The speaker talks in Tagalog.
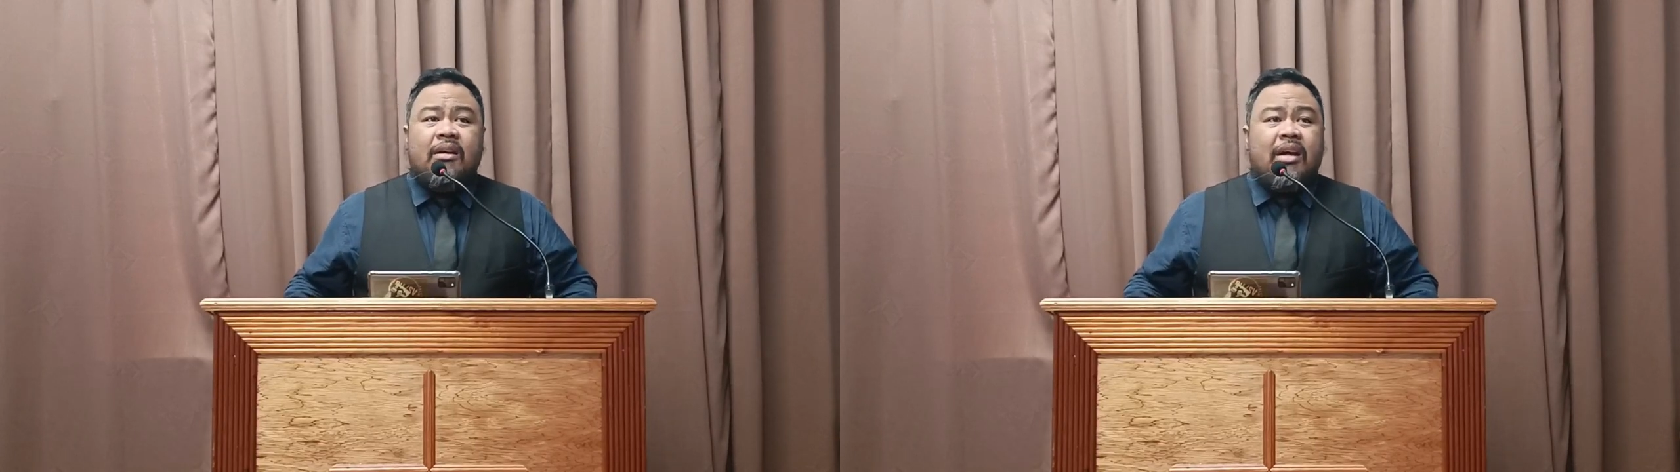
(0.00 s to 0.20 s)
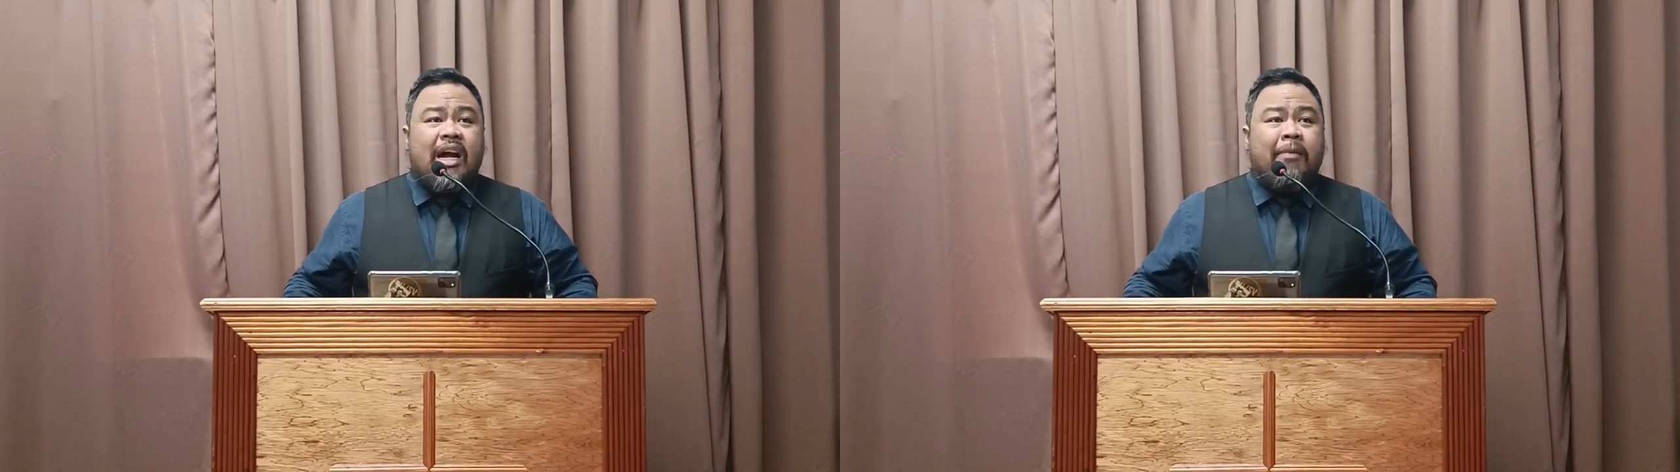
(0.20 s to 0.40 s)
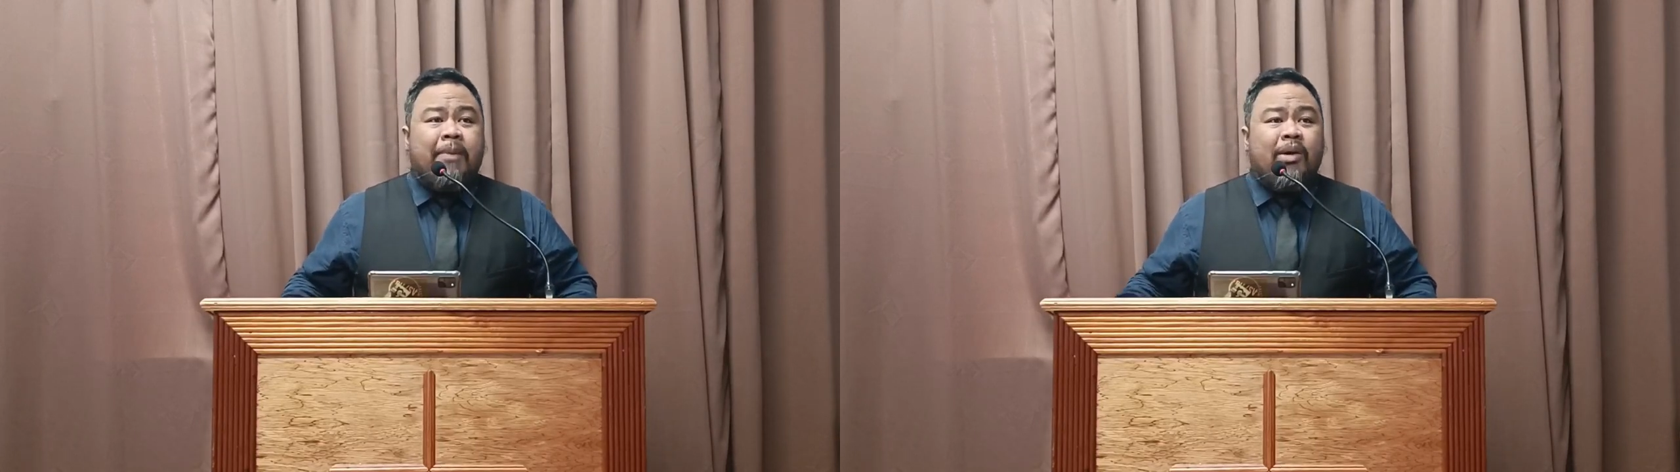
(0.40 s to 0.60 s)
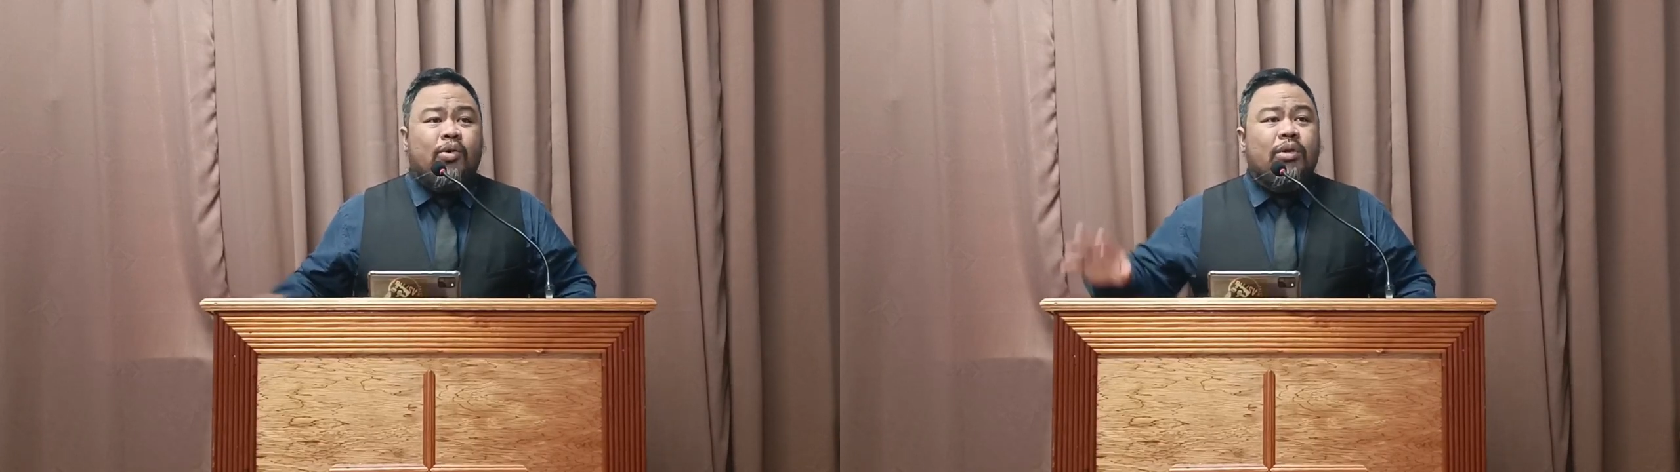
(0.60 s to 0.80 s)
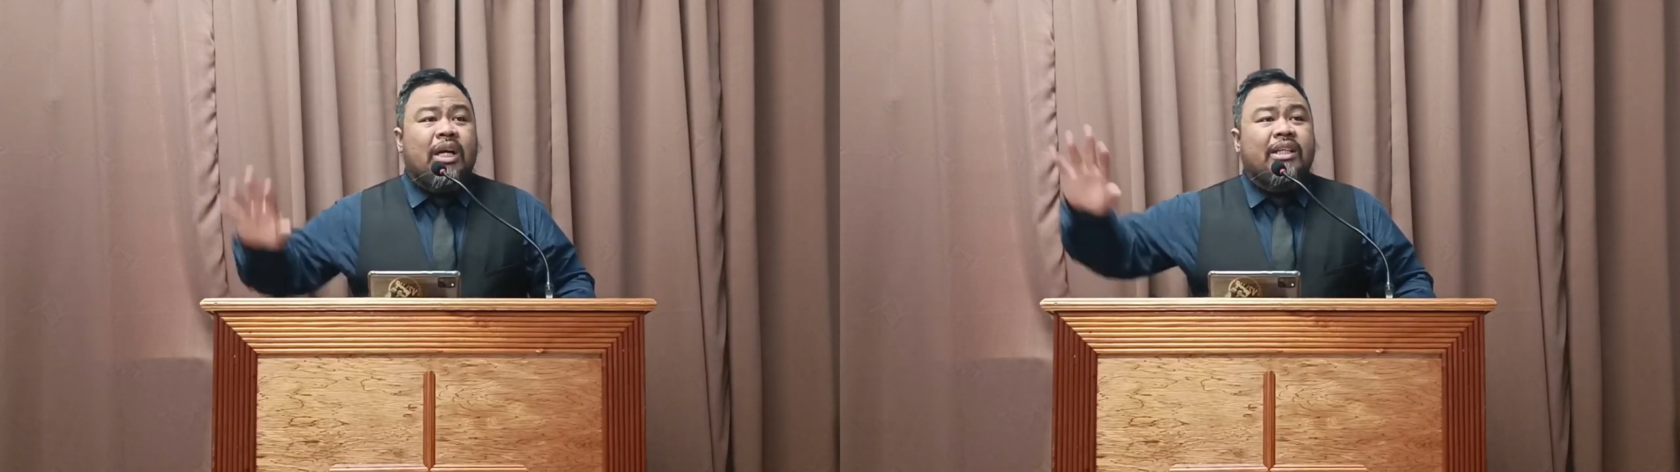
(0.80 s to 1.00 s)
ang
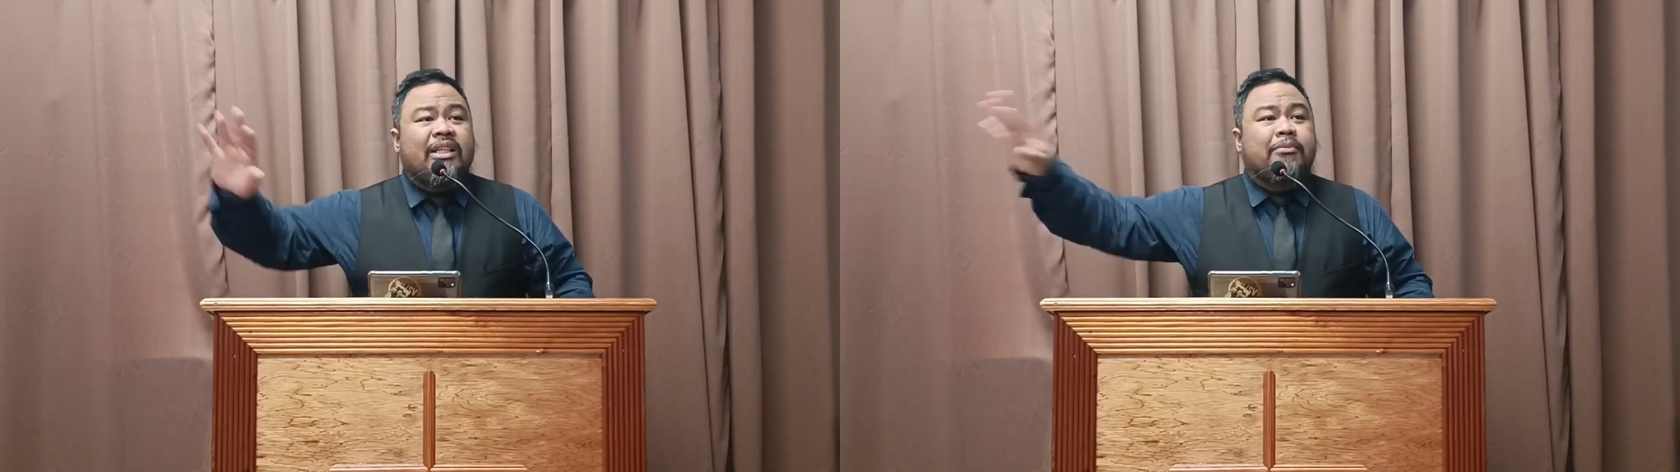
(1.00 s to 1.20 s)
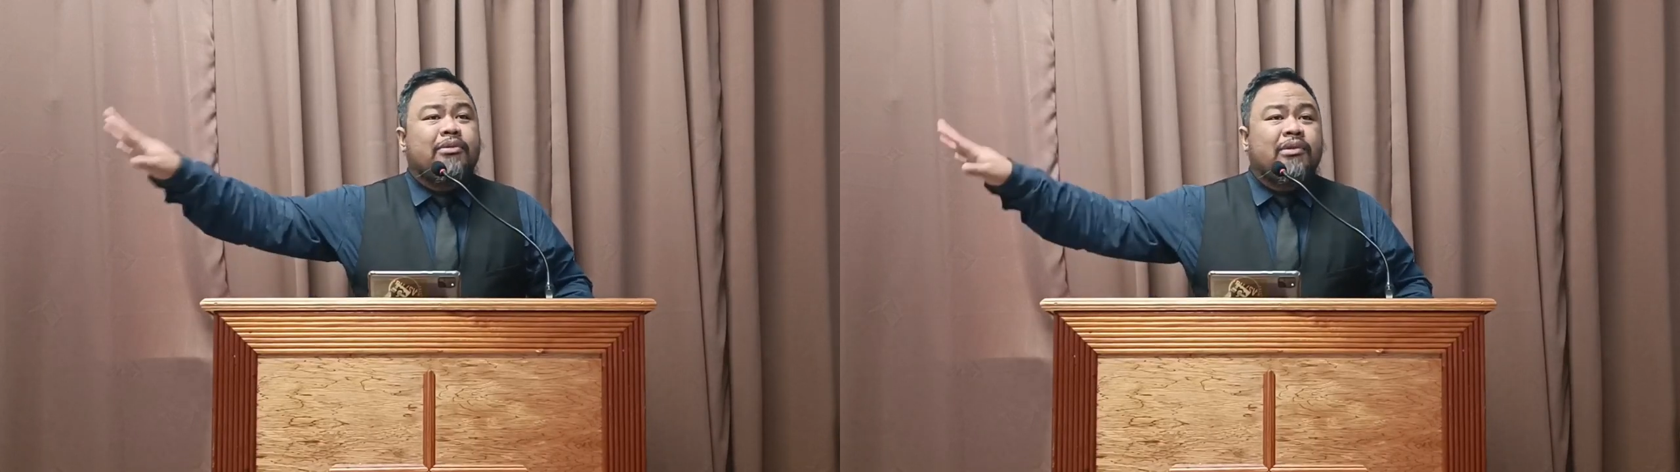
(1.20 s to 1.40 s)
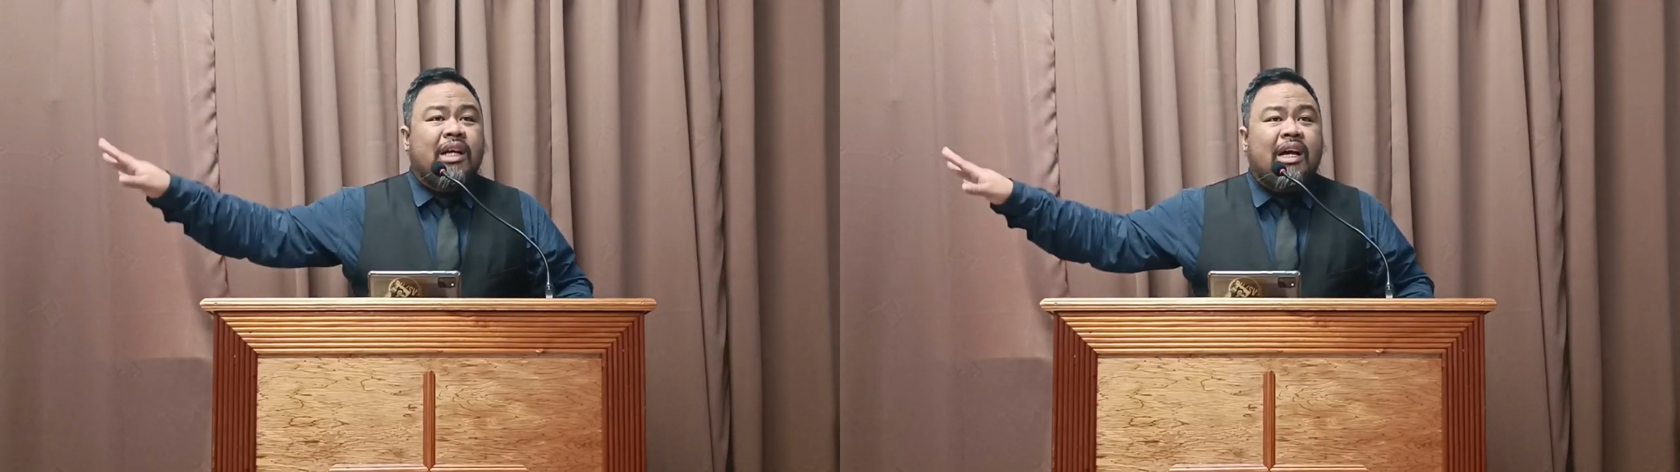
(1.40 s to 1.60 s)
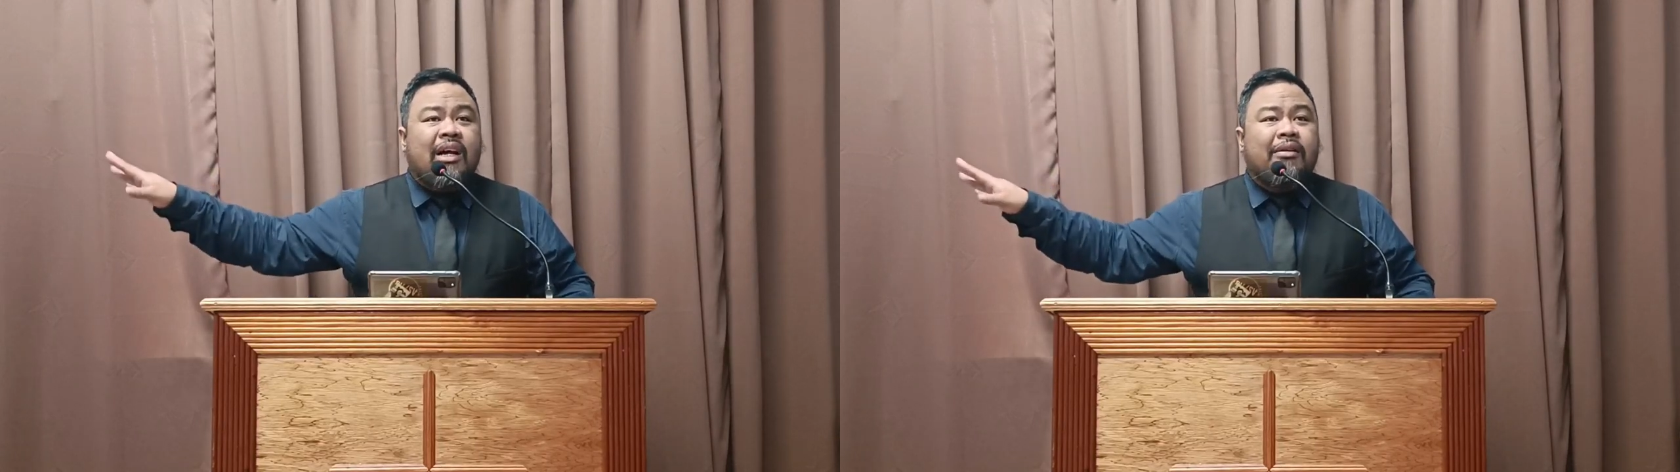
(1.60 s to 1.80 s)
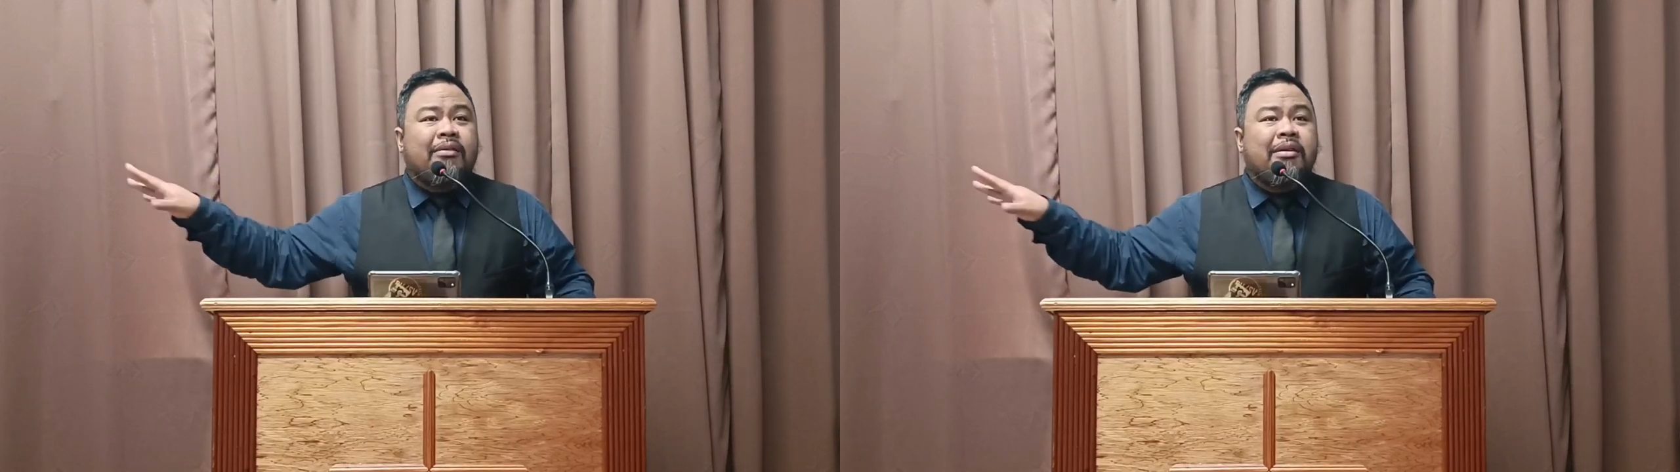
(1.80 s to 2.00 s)
magulang niya muna
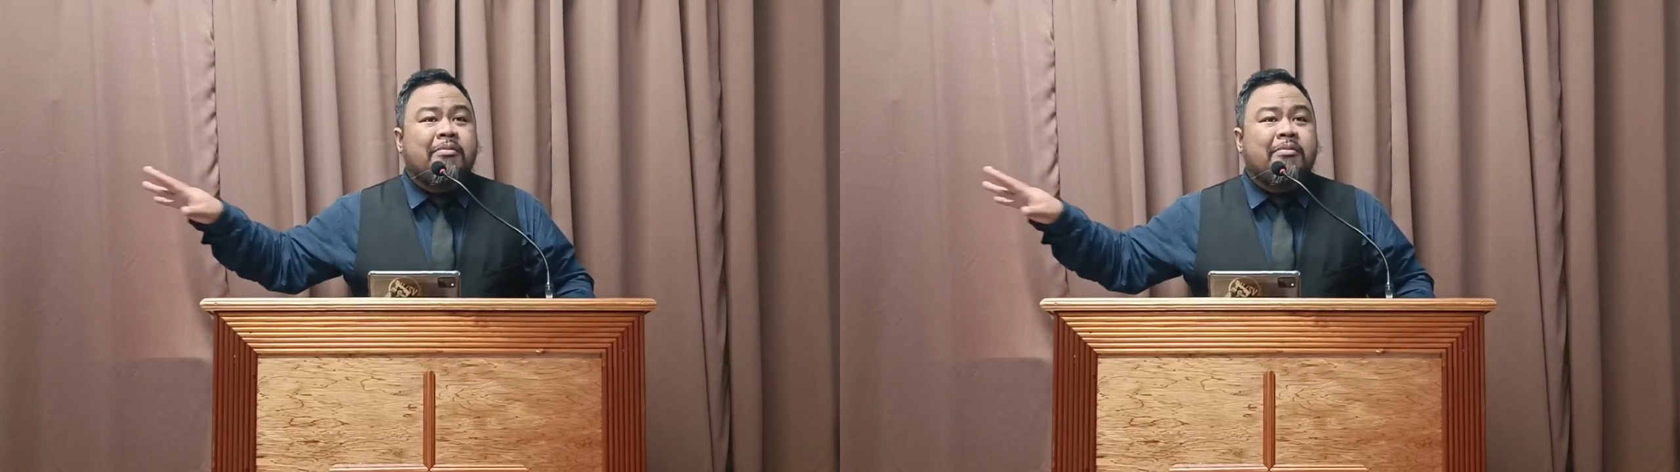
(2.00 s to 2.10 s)
ang